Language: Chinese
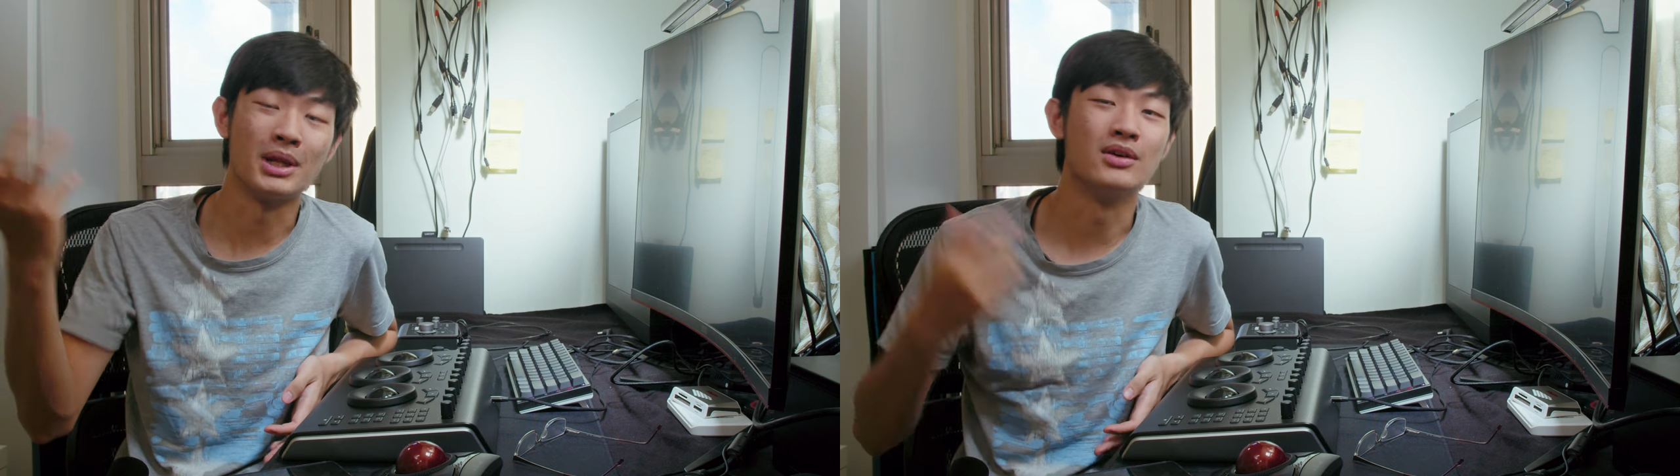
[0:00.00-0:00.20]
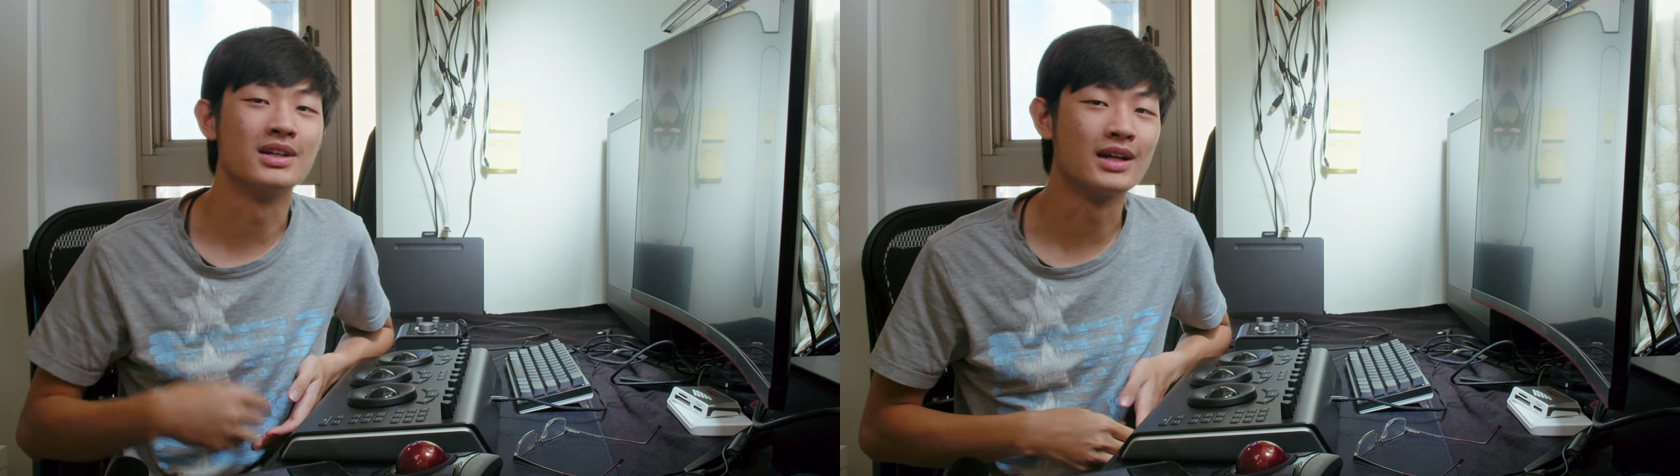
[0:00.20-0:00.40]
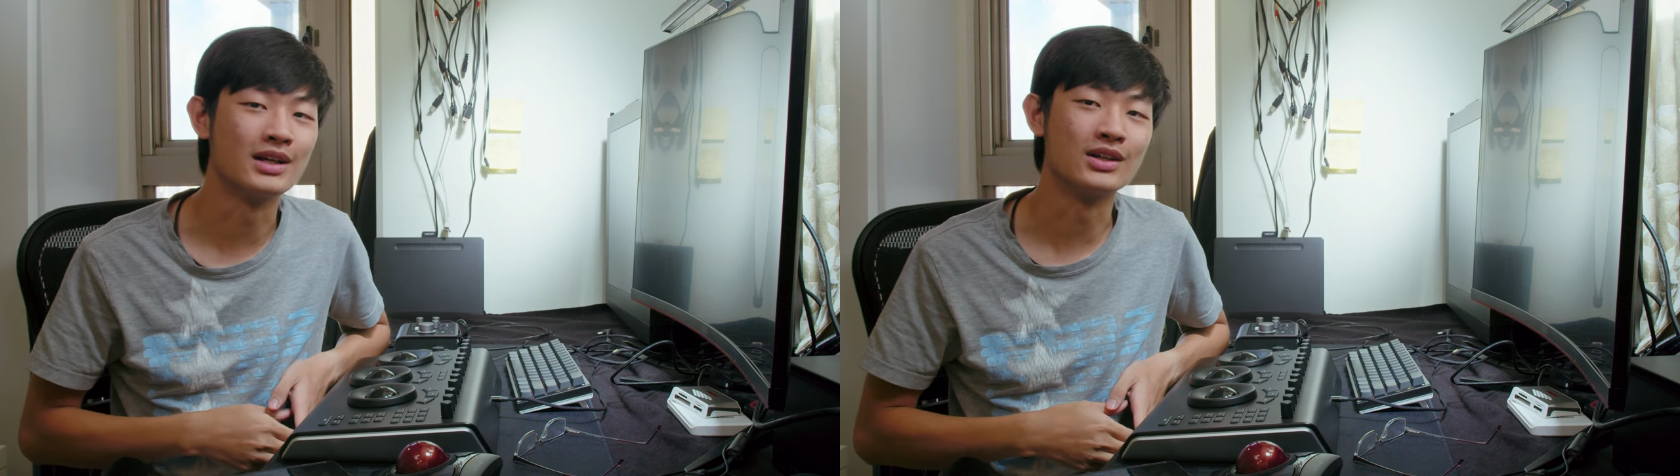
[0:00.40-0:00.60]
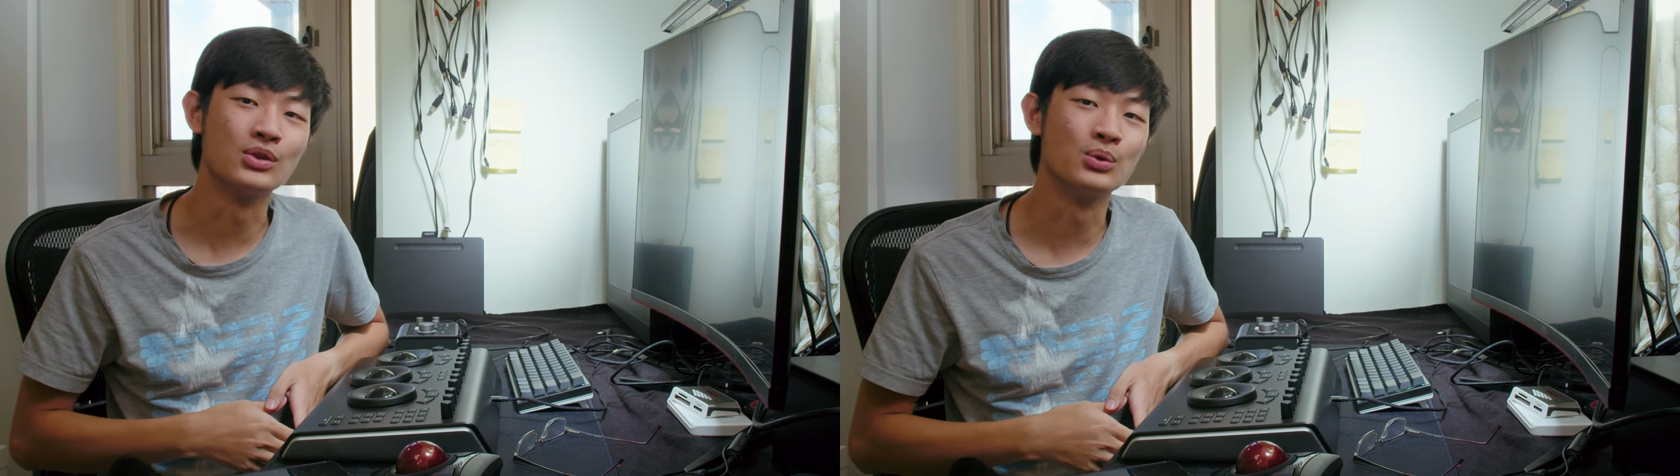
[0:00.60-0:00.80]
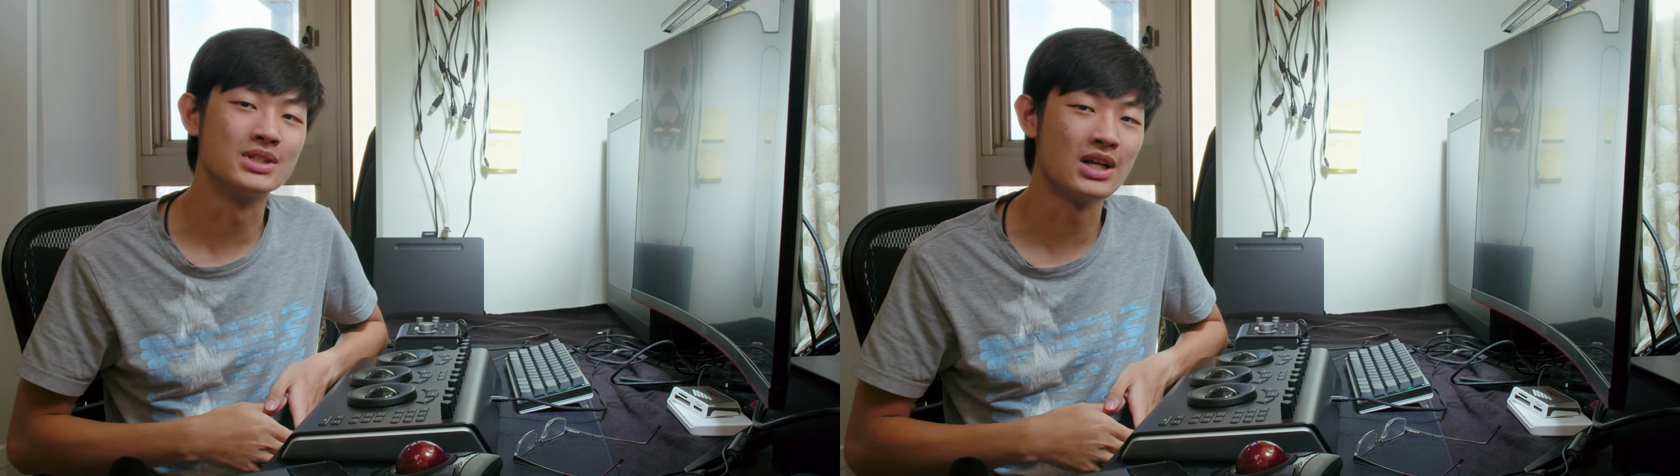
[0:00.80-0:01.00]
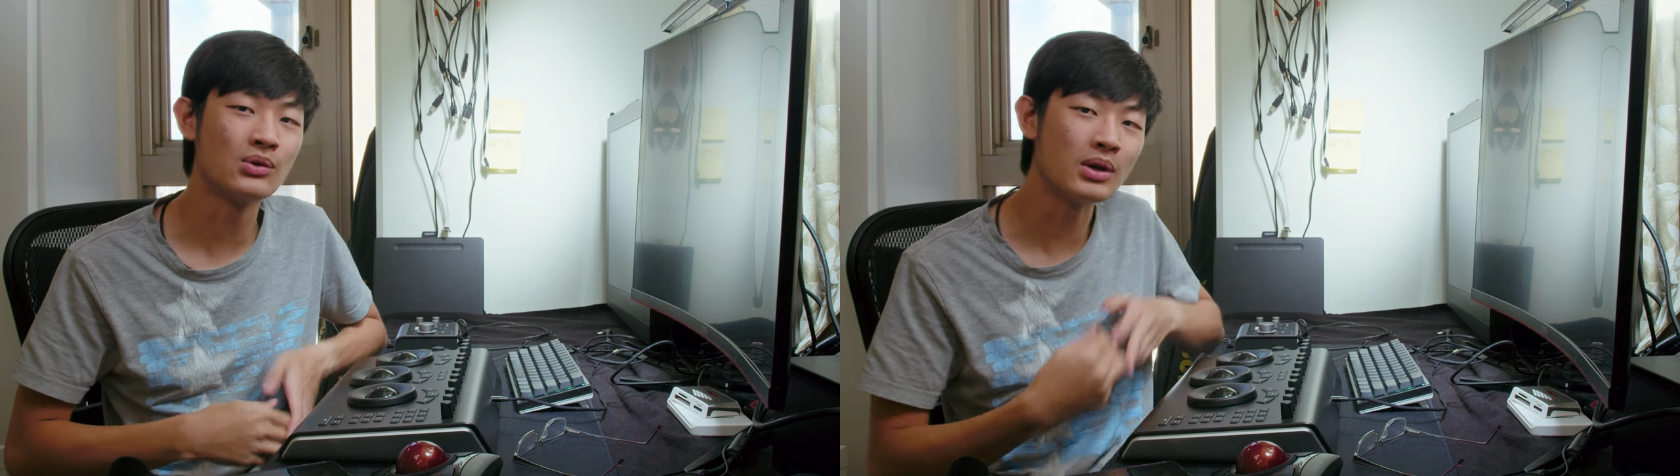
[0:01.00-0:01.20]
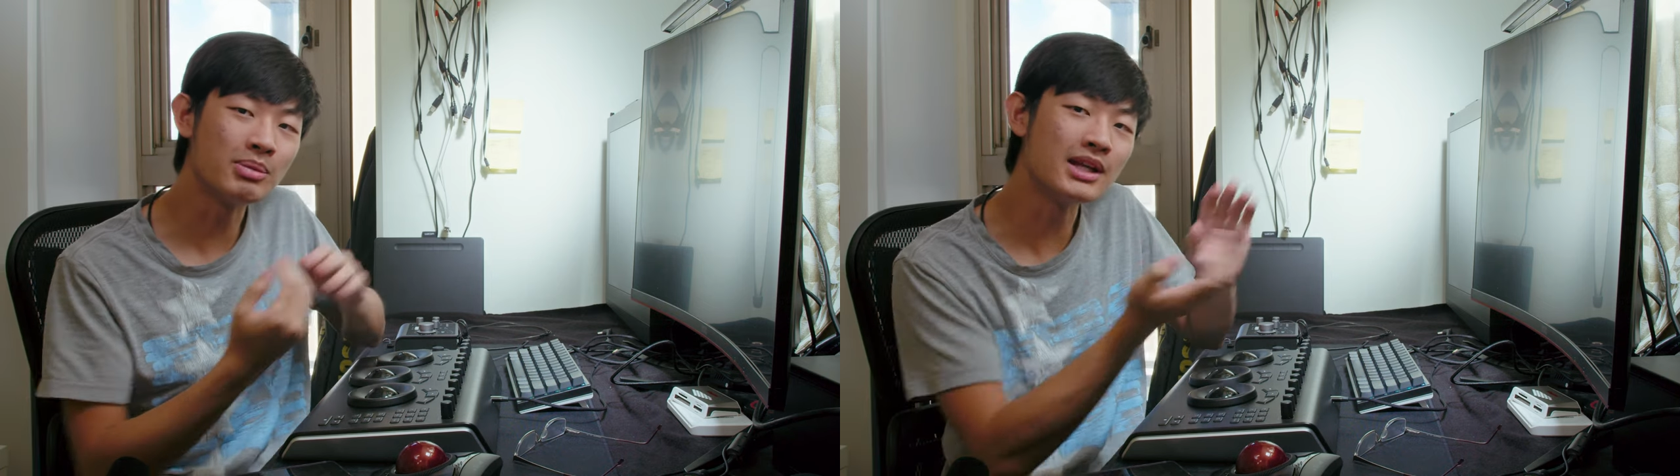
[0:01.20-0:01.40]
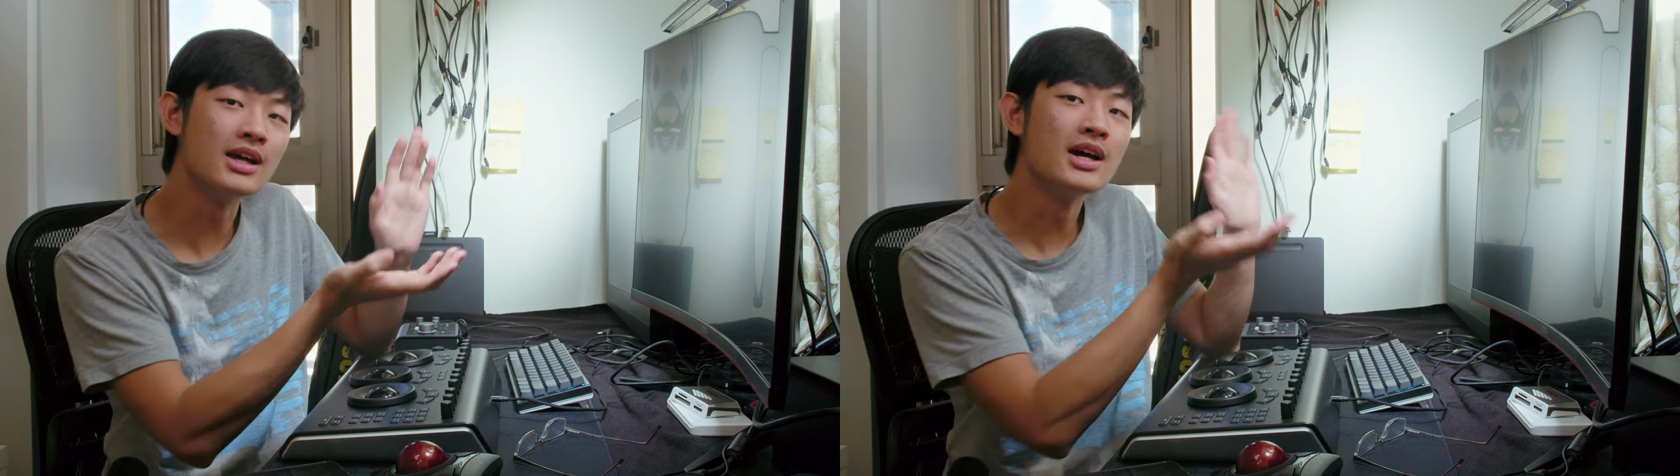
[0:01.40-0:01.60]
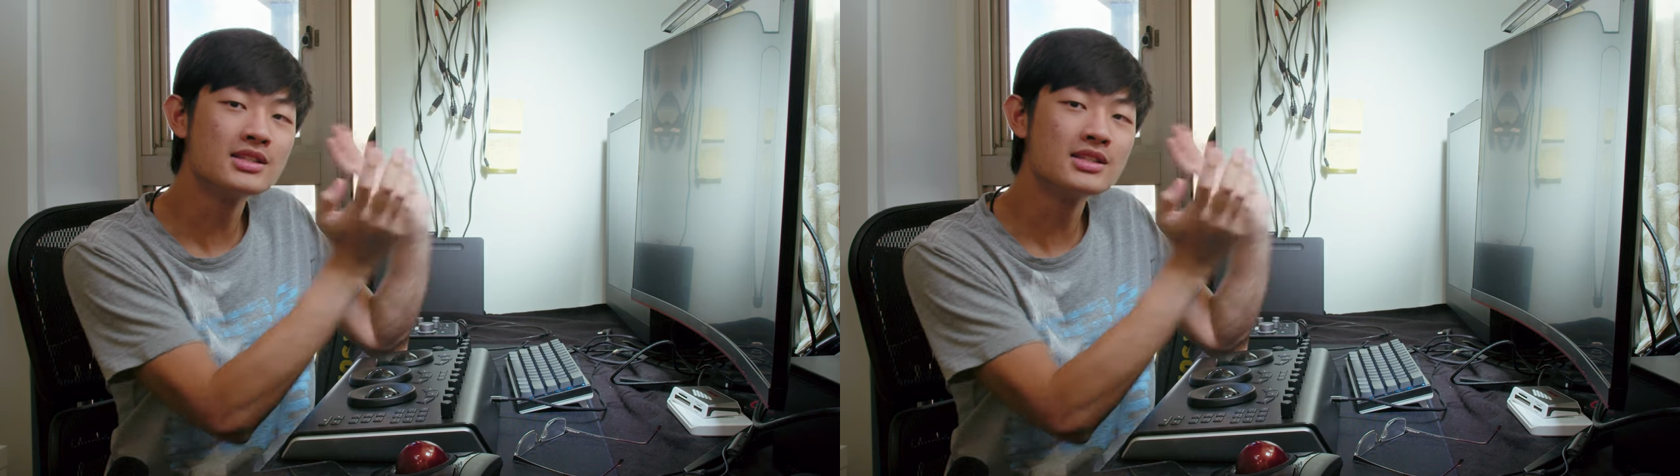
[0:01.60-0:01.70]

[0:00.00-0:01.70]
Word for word: 频道可以看更多的相关影片。